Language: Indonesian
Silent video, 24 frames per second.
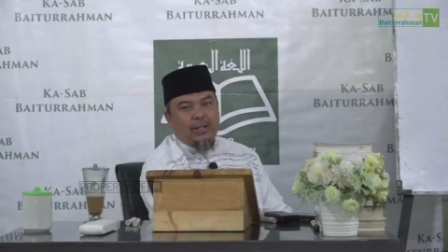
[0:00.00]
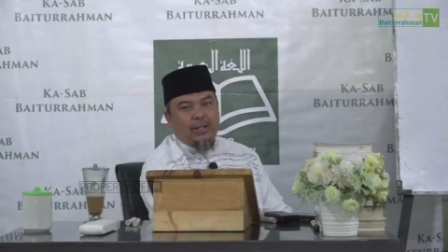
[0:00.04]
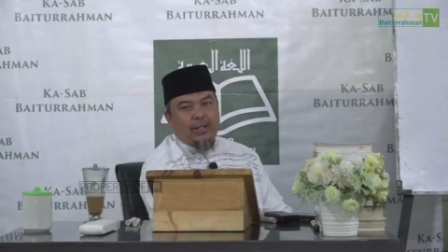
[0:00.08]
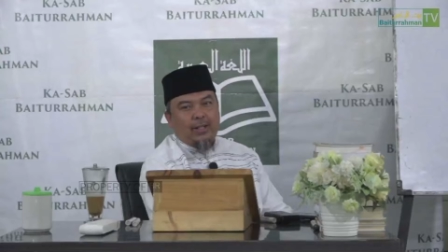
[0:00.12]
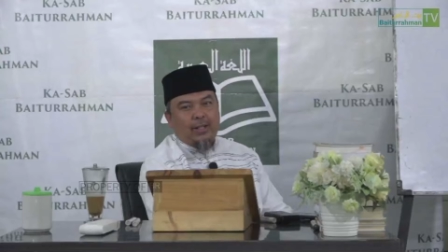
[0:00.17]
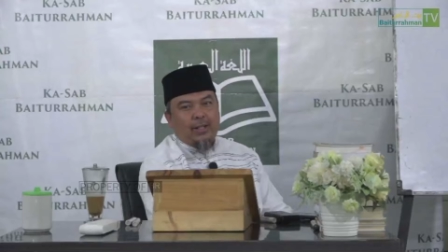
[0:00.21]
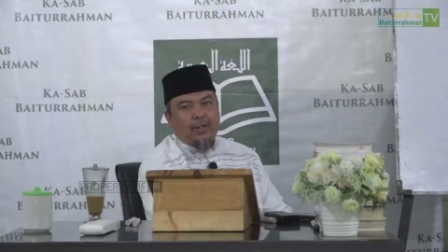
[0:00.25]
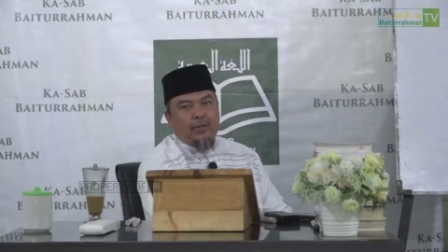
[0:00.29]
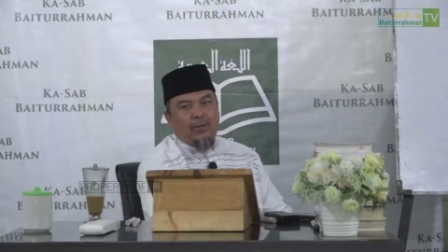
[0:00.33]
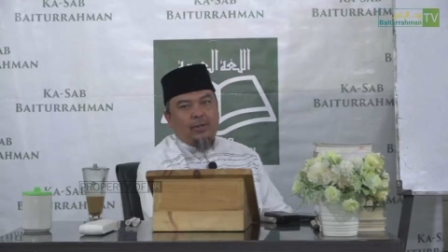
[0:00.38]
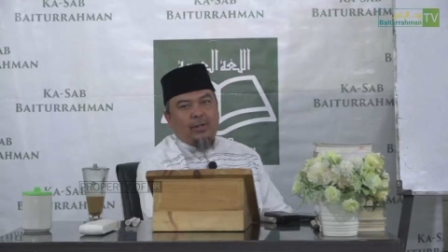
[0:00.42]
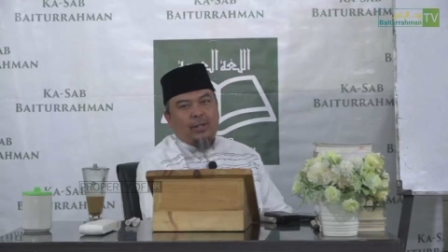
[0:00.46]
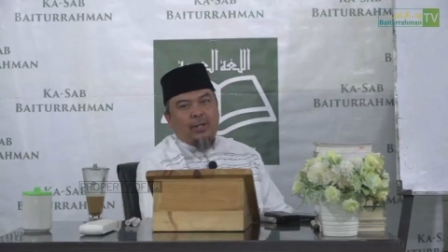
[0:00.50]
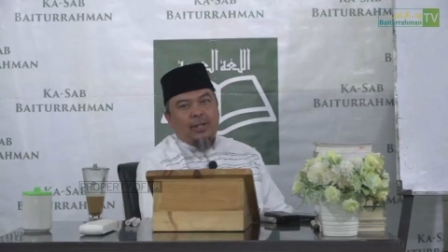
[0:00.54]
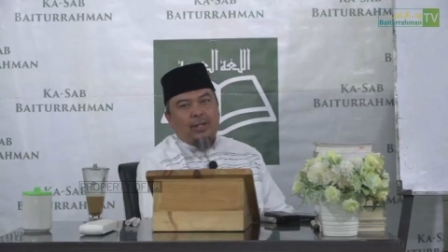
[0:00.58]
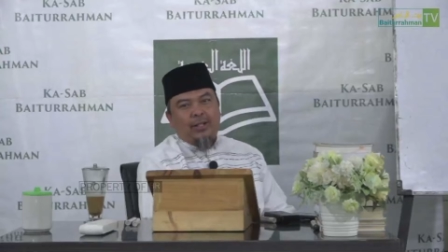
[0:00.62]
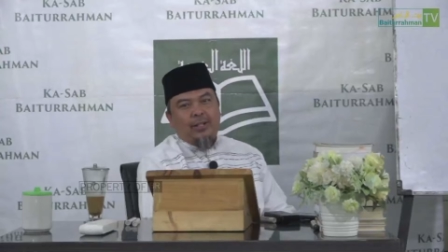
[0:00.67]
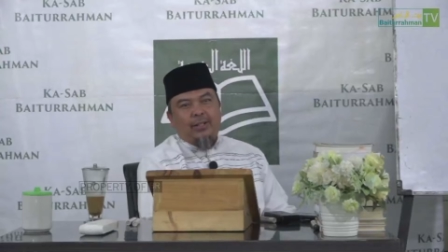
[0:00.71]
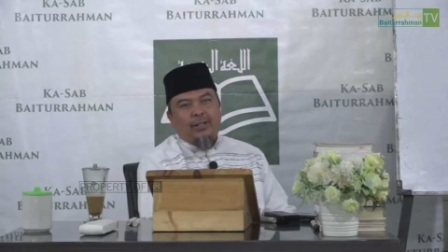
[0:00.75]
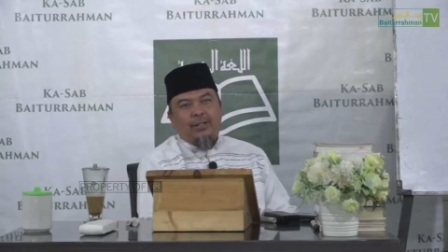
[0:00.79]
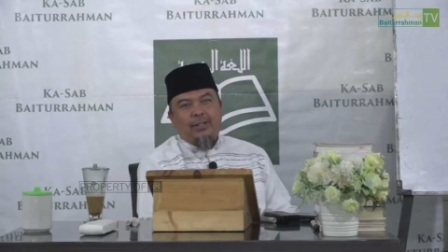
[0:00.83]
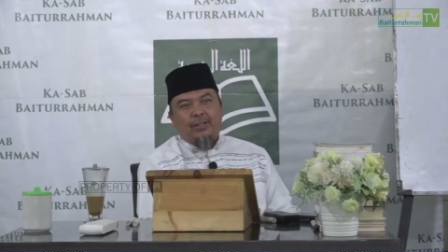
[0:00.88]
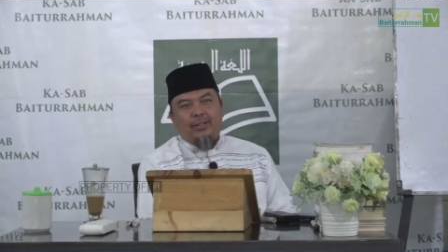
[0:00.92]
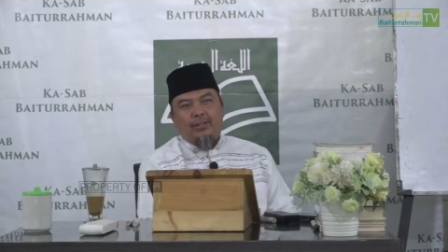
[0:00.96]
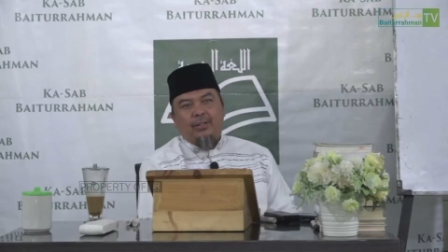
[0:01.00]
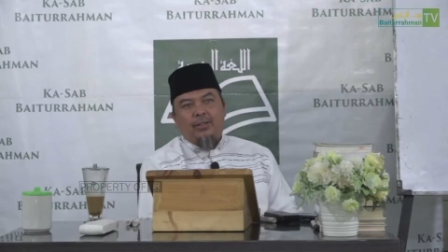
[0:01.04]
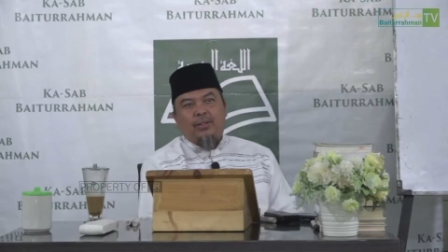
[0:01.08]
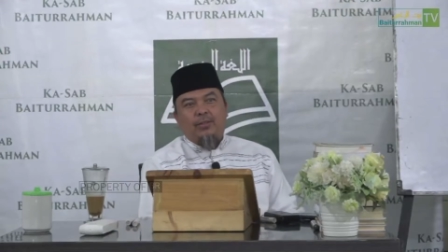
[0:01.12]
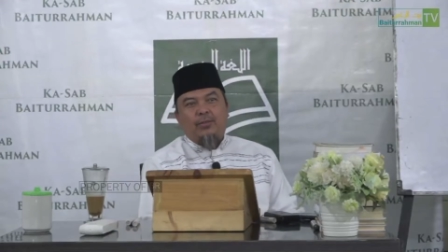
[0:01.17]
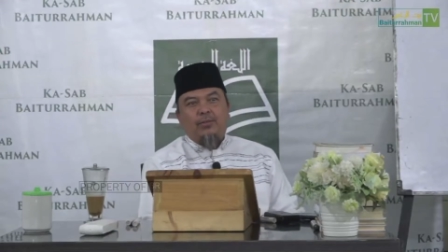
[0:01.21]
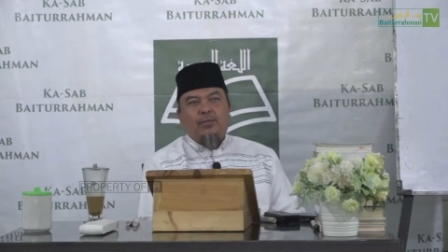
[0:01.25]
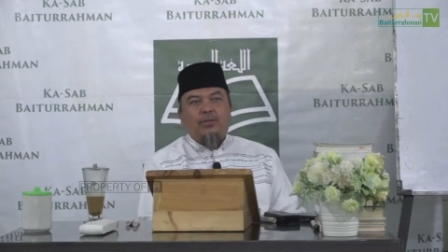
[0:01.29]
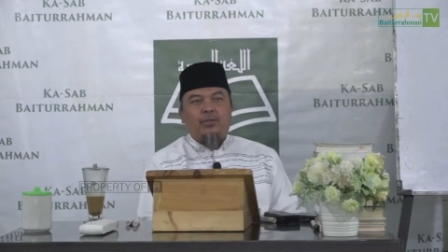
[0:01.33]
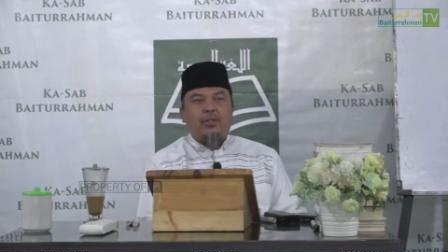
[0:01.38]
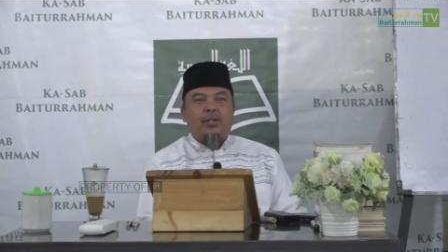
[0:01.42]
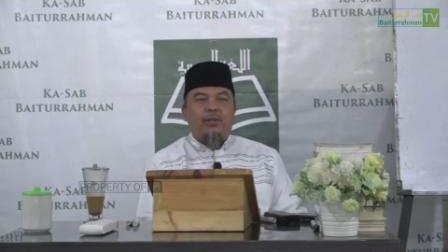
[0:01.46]
Nahu ya.
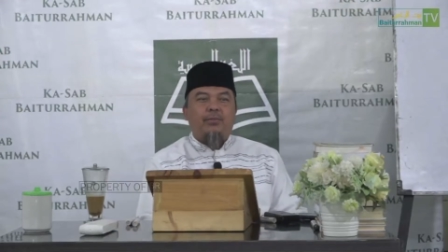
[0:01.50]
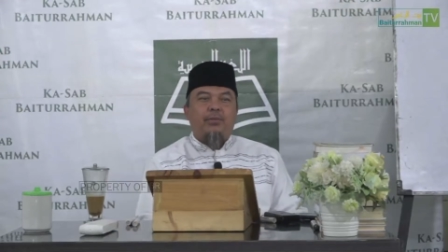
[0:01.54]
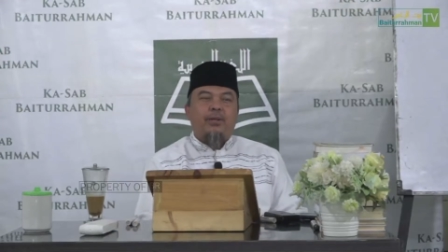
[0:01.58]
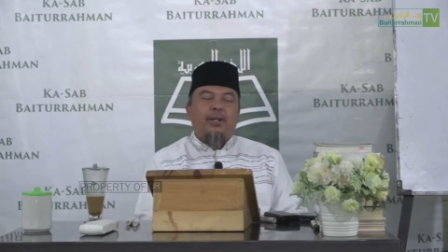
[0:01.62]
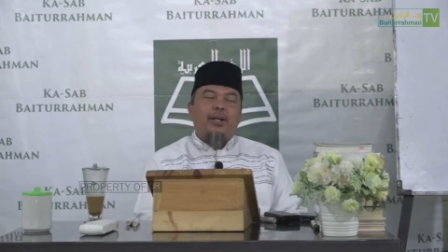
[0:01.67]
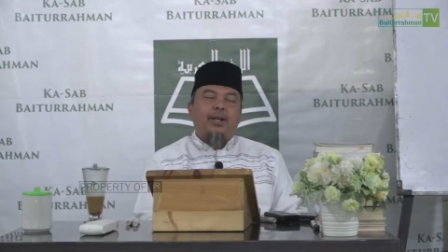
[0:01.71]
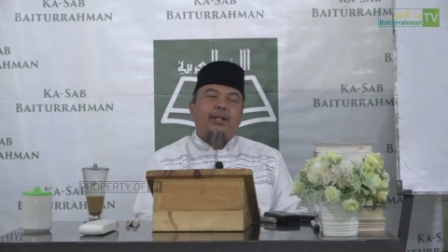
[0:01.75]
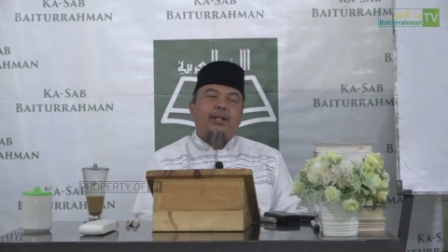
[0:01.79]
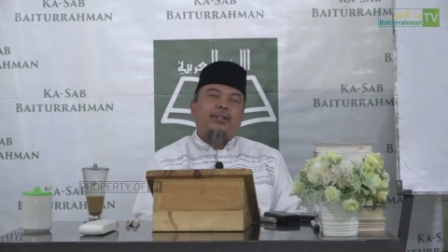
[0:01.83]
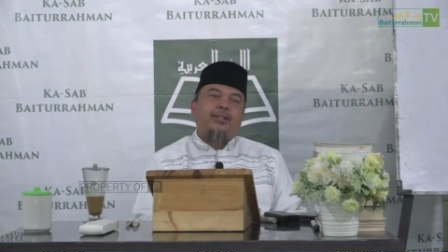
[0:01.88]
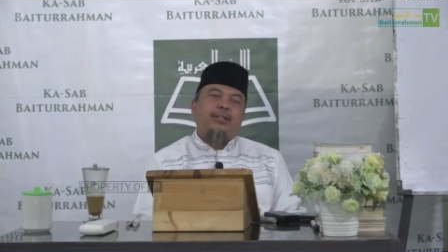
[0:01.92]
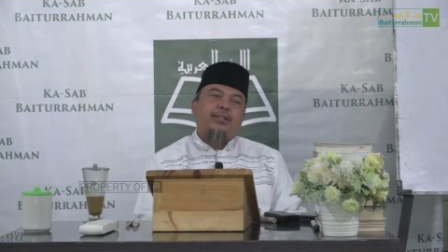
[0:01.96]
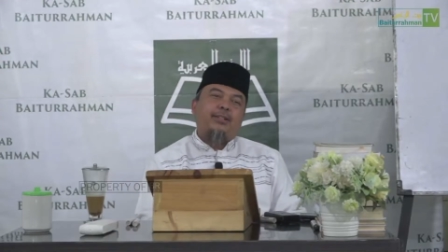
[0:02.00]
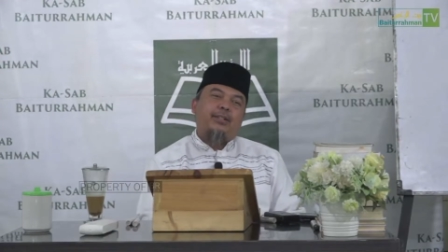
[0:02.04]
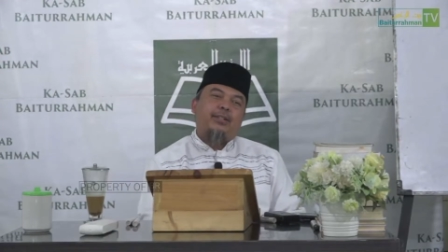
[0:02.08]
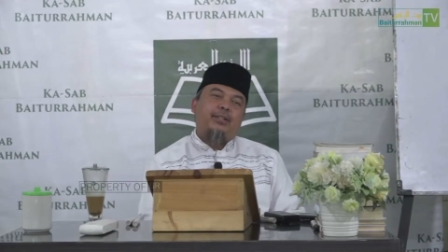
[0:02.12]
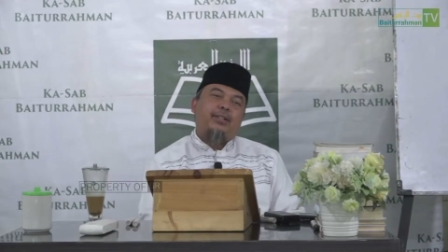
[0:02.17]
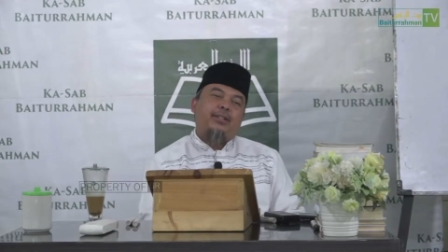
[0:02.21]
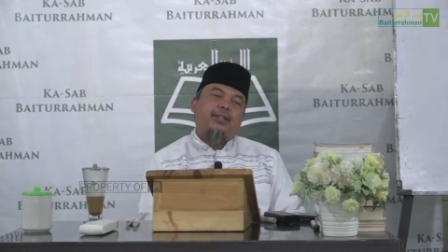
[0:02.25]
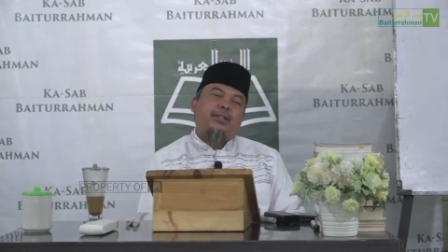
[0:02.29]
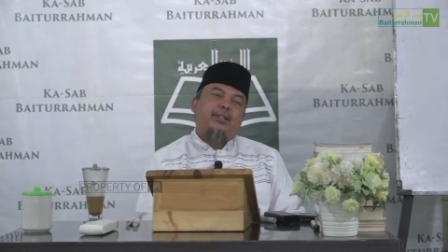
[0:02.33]
Harap beres.